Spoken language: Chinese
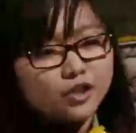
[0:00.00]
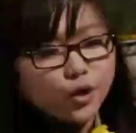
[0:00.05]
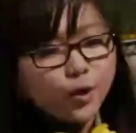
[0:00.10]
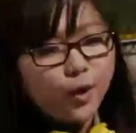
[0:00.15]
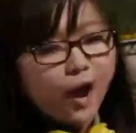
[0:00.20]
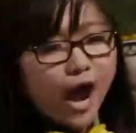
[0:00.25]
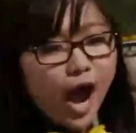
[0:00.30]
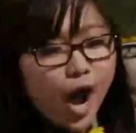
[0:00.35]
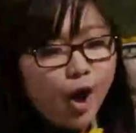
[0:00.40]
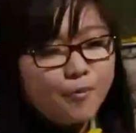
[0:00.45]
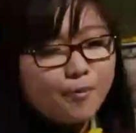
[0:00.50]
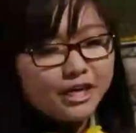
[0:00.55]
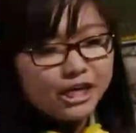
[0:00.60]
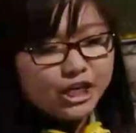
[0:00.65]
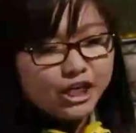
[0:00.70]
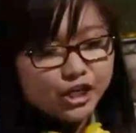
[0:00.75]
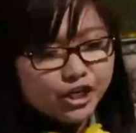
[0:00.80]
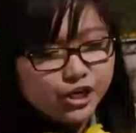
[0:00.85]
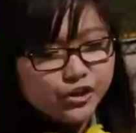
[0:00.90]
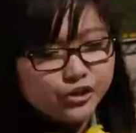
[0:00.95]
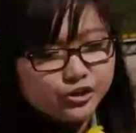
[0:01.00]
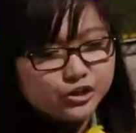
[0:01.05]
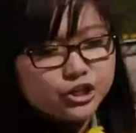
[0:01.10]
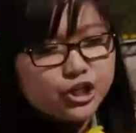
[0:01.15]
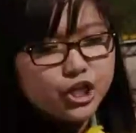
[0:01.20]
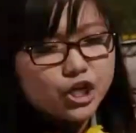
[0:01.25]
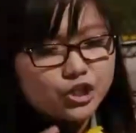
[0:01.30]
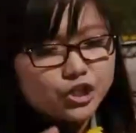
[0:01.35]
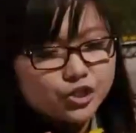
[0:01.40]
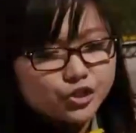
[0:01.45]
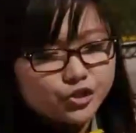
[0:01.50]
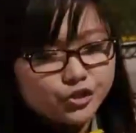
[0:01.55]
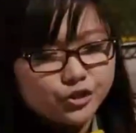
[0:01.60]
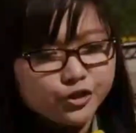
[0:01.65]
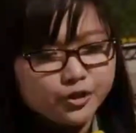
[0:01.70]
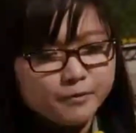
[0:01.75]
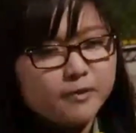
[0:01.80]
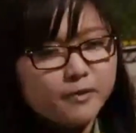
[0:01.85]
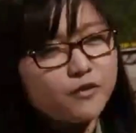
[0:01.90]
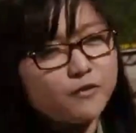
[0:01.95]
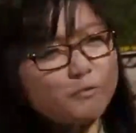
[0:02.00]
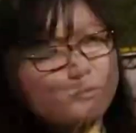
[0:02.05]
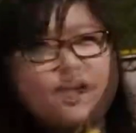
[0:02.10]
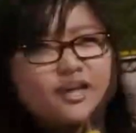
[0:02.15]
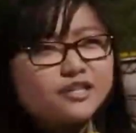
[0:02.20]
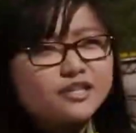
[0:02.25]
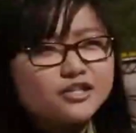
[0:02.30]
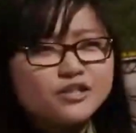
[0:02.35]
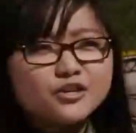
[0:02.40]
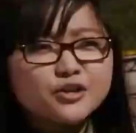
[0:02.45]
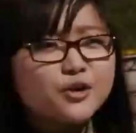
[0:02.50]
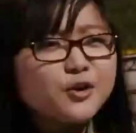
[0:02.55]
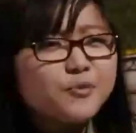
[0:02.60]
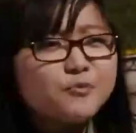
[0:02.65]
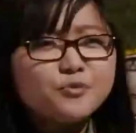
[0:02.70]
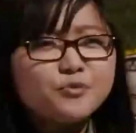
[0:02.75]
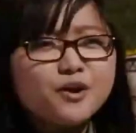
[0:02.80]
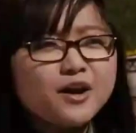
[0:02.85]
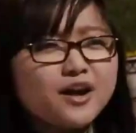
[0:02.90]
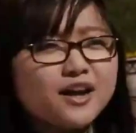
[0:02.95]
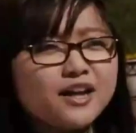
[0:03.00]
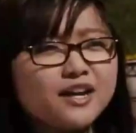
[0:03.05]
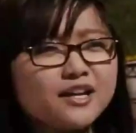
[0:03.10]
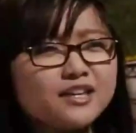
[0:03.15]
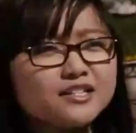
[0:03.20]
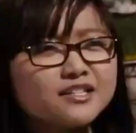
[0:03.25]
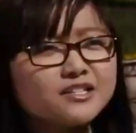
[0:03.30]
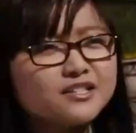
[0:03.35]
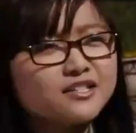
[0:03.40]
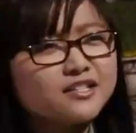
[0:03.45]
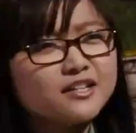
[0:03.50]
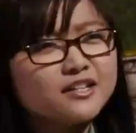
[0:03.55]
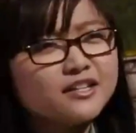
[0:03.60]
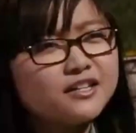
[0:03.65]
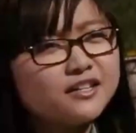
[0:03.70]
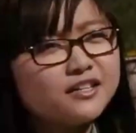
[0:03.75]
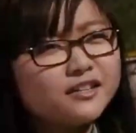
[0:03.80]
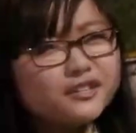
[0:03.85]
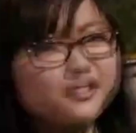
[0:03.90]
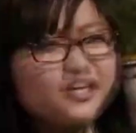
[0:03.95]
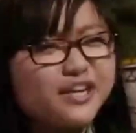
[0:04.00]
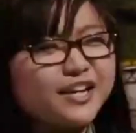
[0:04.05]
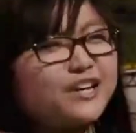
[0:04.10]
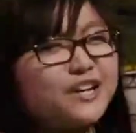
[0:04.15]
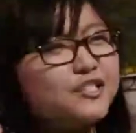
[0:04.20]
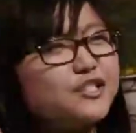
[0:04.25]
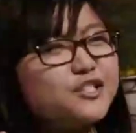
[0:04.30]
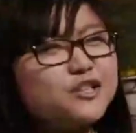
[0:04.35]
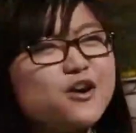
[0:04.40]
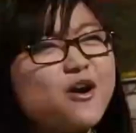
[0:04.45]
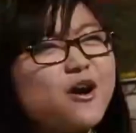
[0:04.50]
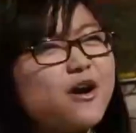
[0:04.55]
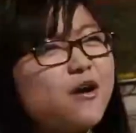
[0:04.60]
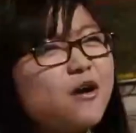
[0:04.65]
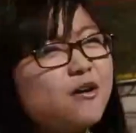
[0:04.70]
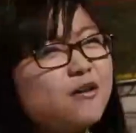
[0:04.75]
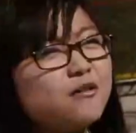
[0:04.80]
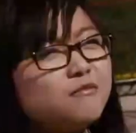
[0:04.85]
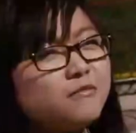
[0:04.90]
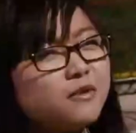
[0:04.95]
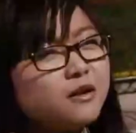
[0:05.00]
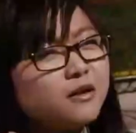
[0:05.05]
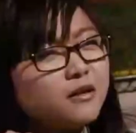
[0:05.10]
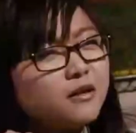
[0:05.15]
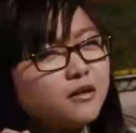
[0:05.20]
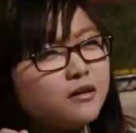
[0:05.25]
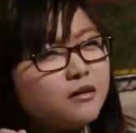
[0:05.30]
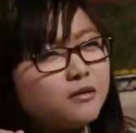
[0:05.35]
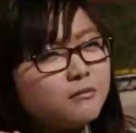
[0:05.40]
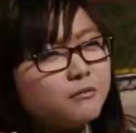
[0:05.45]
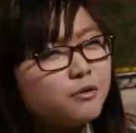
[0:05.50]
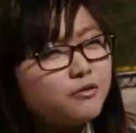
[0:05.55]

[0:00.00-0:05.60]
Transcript: 所以 Scott 在他的瑜伽课上拜访了他。他们距离四十八岁的